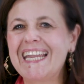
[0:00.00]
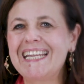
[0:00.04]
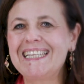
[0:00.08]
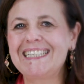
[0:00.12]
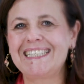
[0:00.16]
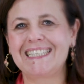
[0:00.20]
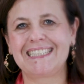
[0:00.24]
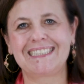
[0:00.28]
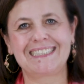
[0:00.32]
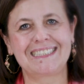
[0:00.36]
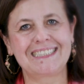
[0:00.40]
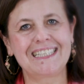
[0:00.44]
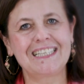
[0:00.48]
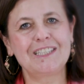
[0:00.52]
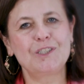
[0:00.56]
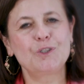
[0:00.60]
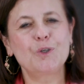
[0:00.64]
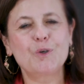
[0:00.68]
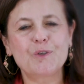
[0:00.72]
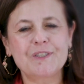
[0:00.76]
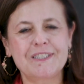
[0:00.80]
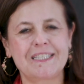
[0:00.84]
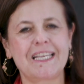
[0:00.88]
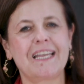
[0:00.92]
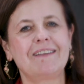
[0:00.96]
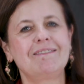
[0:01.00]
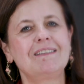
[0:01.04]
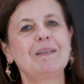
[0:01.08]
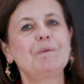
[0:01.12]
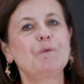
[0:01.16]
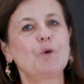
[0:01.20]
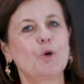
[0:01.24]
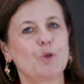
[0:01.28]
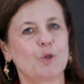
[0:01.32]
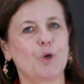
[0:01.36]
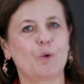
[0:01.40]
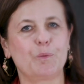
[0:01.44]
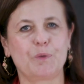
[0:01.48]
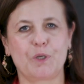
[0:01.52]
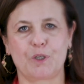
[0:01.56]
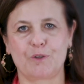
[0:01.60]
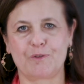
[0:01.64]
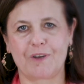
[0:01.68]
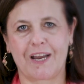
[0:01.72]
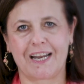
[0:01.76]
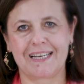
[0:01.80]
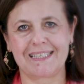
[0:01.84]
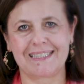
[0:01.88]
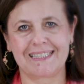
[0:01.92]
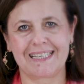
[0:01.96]
en iyisi çok sevdiğim Columbia
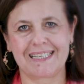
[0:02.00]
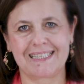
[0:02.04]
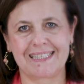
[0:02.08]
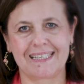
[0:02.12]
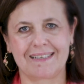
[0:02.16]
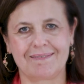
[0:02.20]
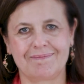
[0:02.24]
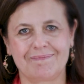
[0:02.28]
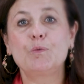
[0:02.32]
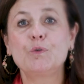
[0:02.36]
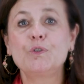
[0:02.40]
Üniversitesi.